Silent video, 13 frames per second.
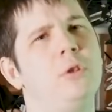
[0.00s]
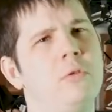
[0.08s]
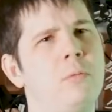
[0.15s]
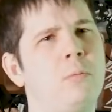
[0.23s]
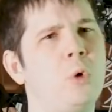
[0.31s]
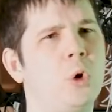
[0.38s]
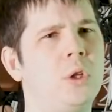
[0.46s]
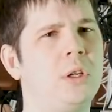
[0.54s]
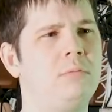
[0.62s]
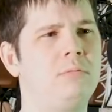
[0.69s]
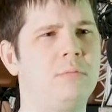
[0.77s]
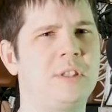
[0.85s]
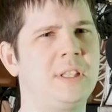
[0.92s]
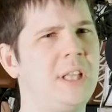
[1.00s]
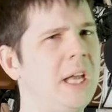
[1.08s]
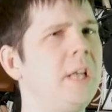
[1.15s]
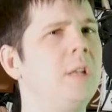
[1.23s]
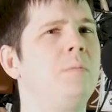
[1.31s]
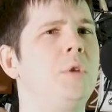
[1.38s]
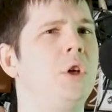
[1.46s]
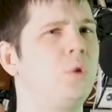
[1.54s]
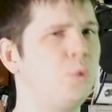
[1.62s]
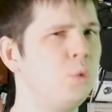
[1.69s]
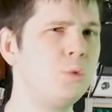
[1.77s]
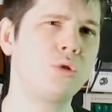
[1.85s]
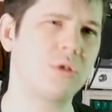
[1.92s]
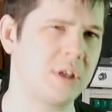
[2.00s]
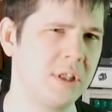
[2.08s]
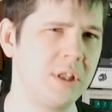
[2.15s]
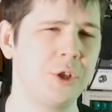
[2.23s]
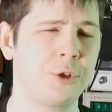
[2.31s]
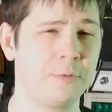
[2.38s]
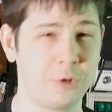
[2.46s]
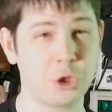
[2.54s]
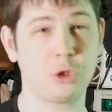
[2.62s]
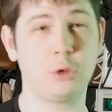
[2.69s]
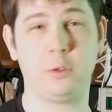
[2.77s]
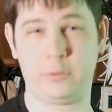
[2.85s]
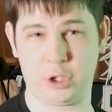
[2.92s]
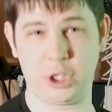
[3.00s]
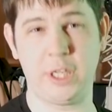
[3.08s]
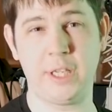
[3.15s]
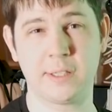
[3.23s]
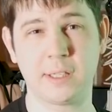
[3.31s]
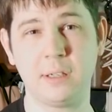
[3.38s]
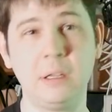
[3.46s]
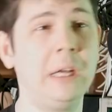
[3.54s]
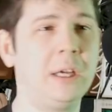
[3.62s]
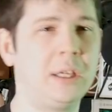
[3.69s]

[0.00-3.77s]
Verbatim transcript: Новым годом задарил мне кучу различного тяжелого железа,